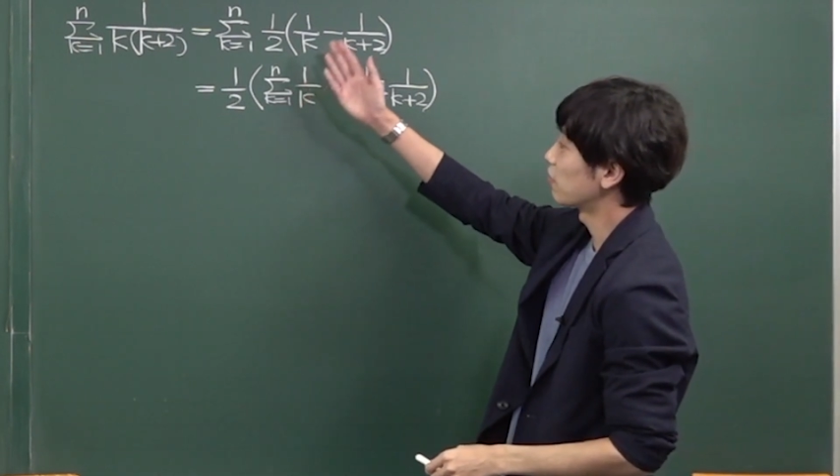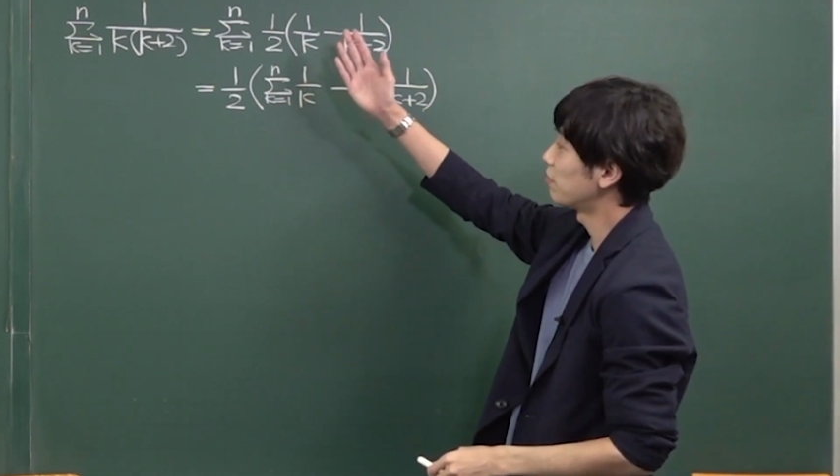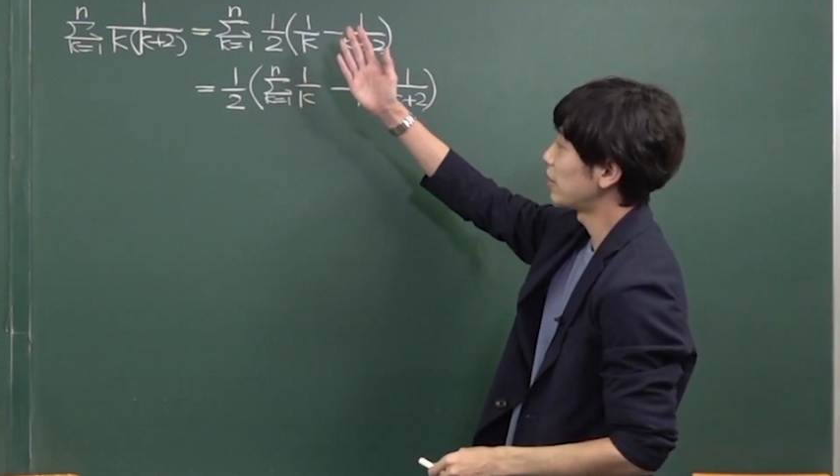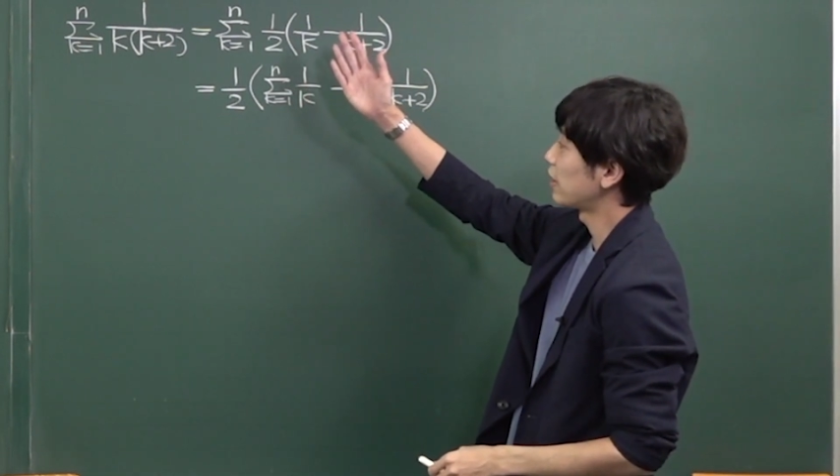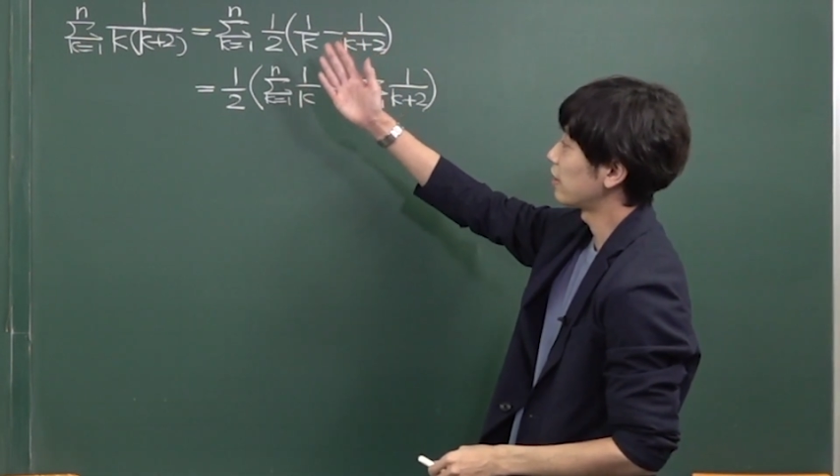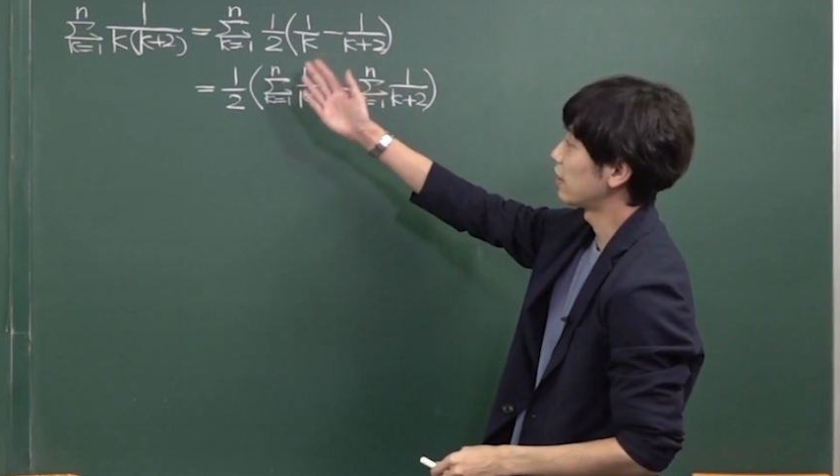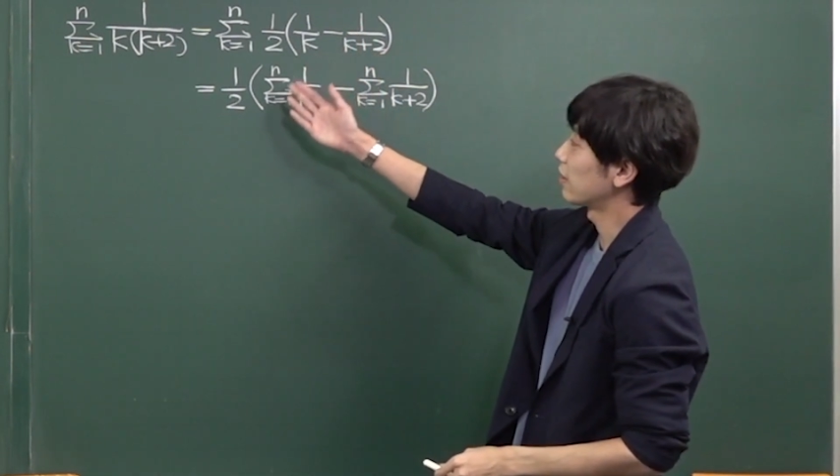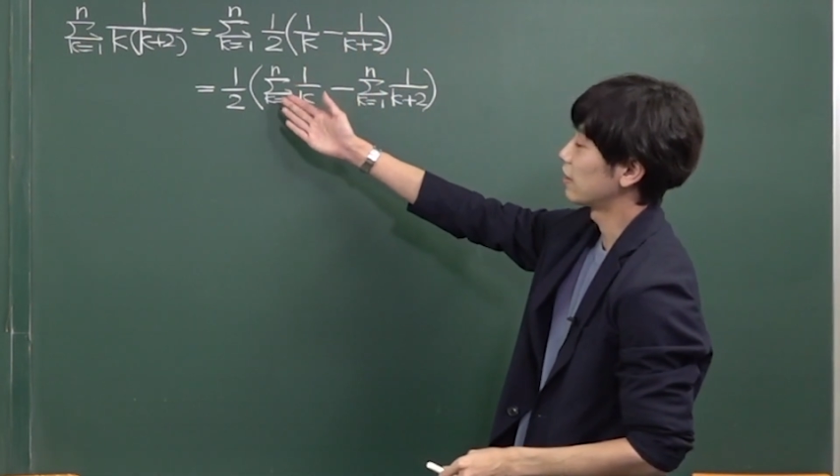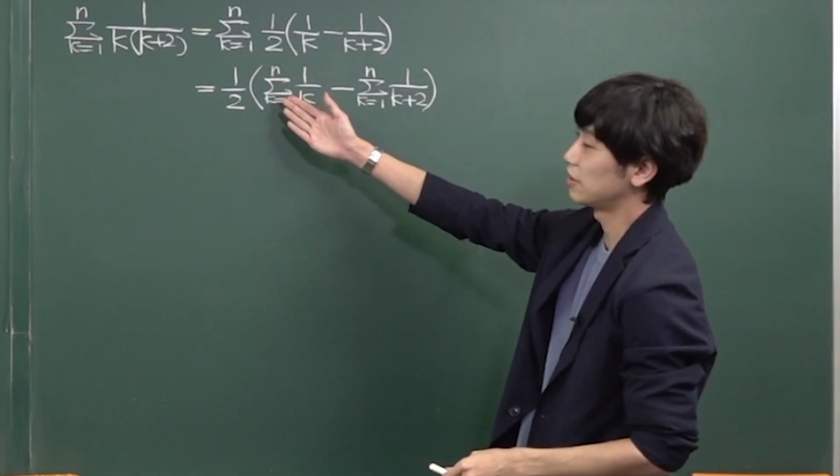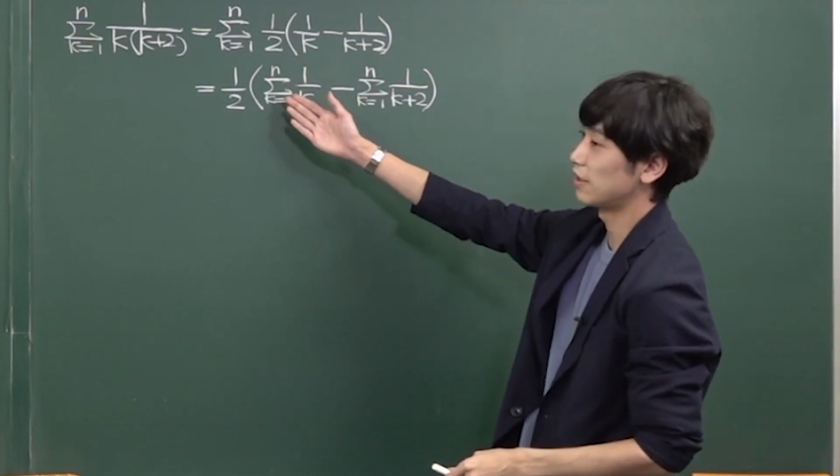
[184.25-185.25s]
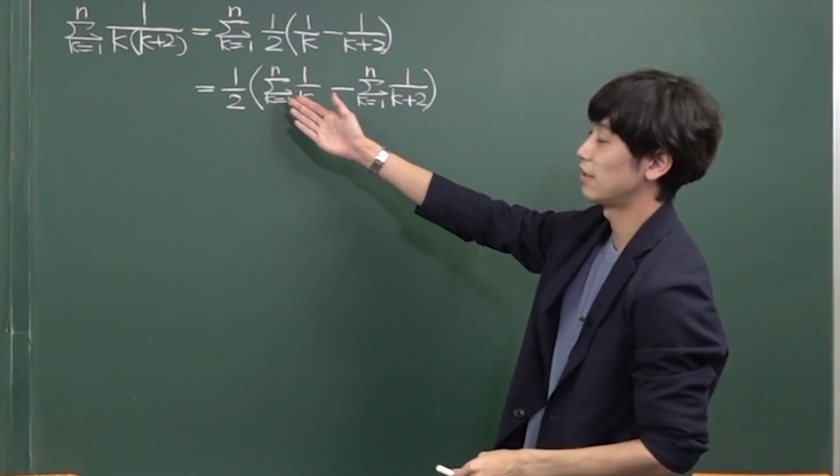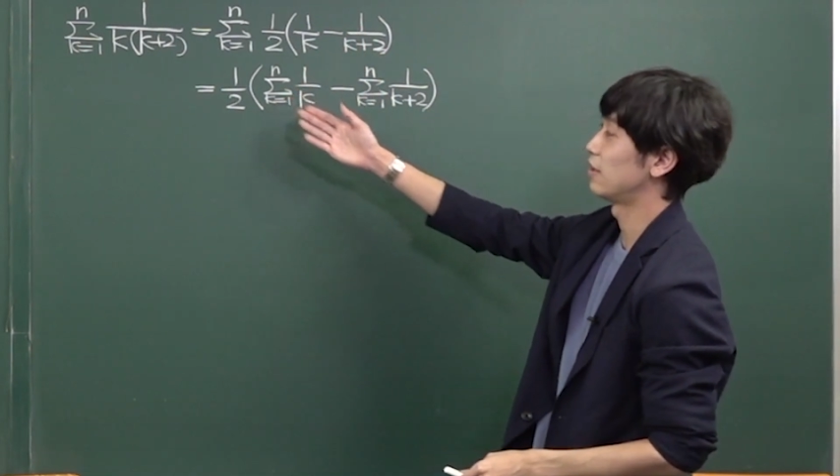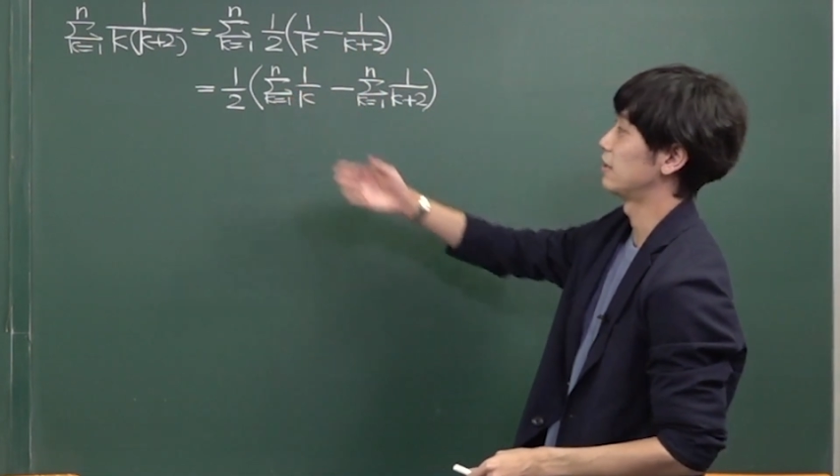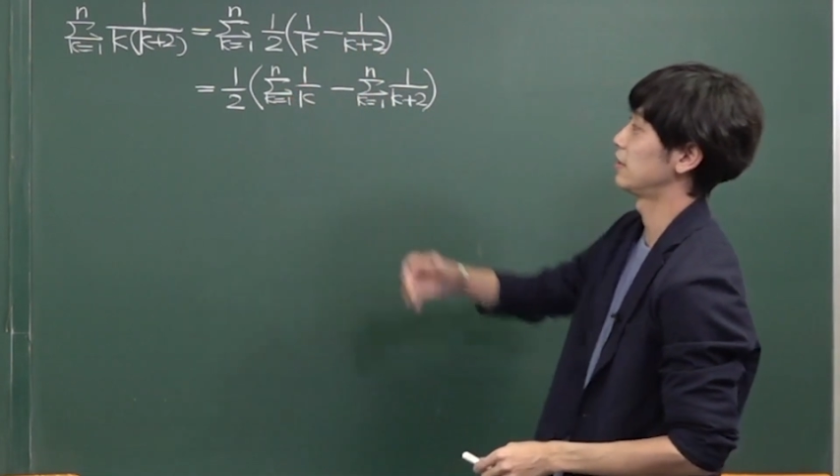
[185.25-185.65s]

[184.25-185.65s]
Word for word: こまで変形したら、